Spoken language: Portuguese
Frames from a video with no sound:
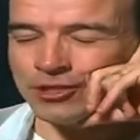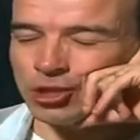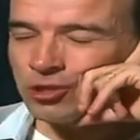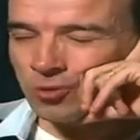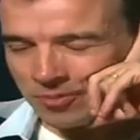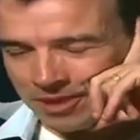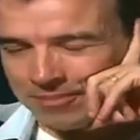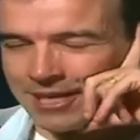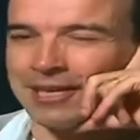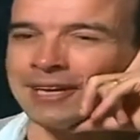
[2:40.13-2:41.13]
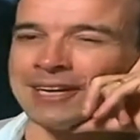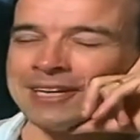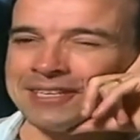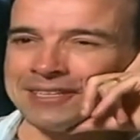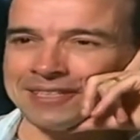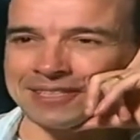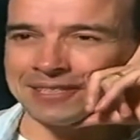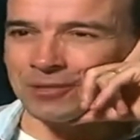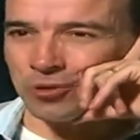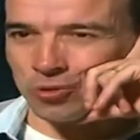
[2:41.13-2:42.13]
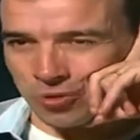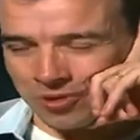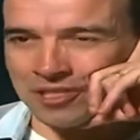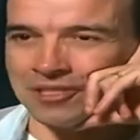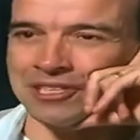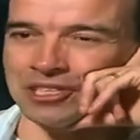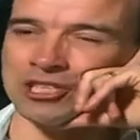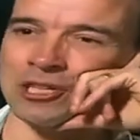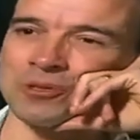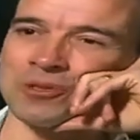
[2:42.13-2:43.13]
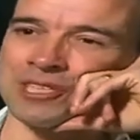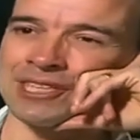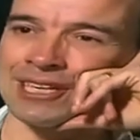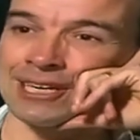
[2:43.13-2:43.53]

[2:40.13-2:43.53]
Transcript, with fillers: insistiu com a minha mãe e disse: Eu estou a sentir que está alguma coisa de